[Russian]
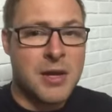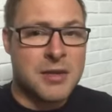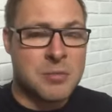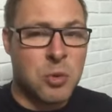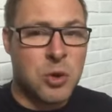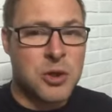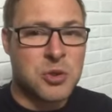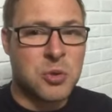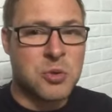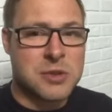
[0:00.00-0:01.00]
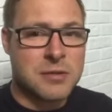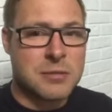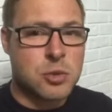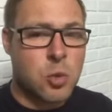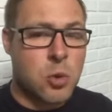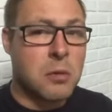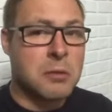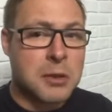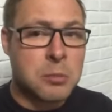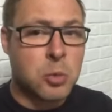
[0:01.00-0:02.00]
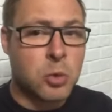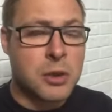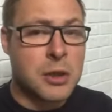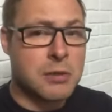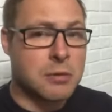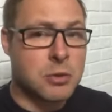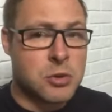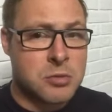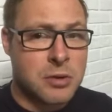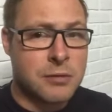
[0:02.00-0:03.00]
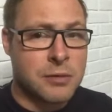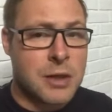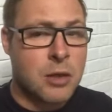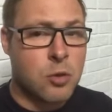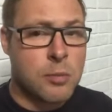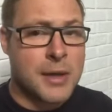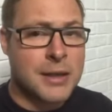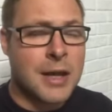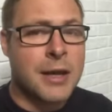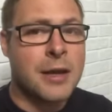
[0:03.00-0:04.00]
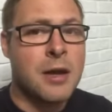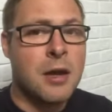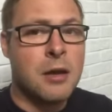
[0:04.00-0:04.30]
Тем более, что совсем скоро в этом турнире, в 1-4 финал Кубка Италии,